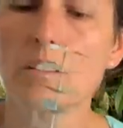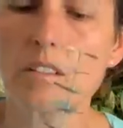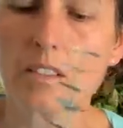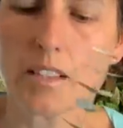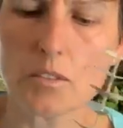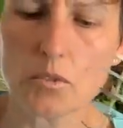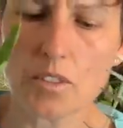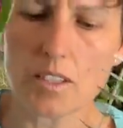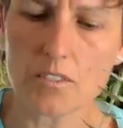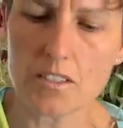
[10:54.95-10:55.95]
die kann
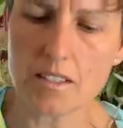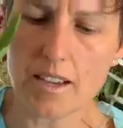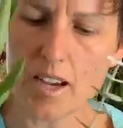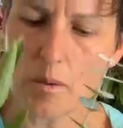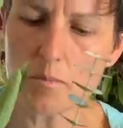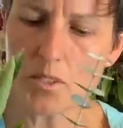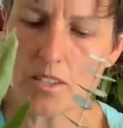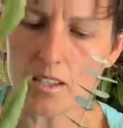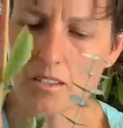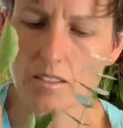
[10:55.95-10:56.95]
ruhig etwas erhaben
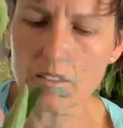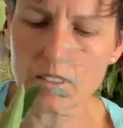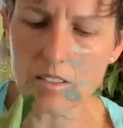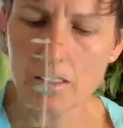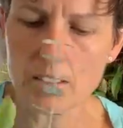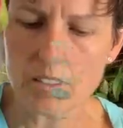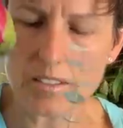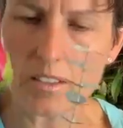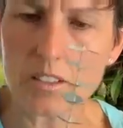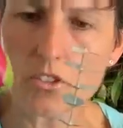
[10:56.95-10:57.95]
sein
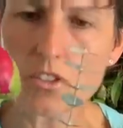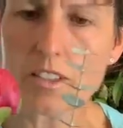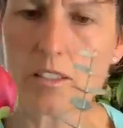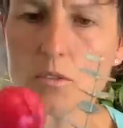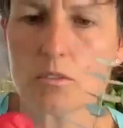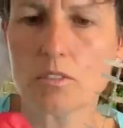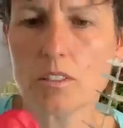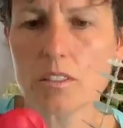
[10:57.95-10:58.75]
in der Gestaltung,